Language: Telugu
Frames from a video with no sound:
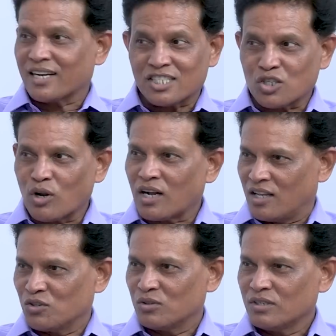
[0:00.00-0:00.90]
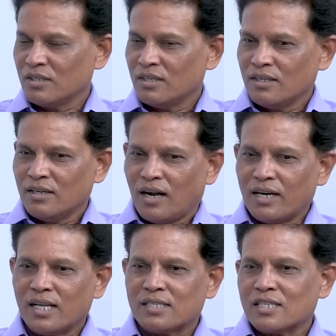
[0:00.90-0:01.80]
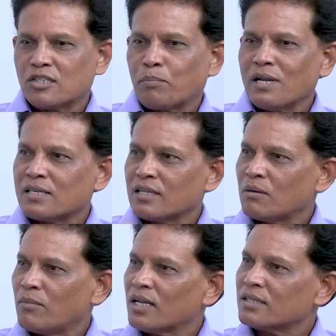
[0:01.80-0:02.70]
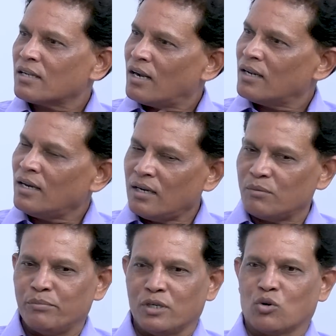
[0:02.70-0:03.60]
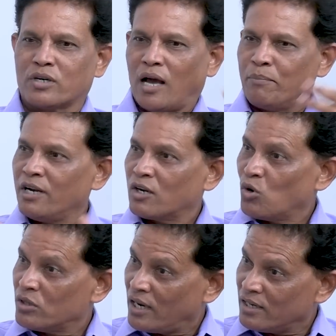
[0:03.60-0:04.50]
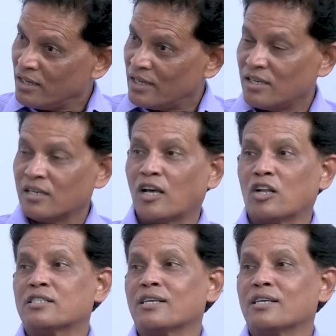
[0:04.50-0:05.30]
అరెస్ట్ కూడా కాదు అంటే జస్ట్ పిలిచినంత మాత్రాన మీరు క్యాబినెట్లో దాన్ని ఎజెండాలో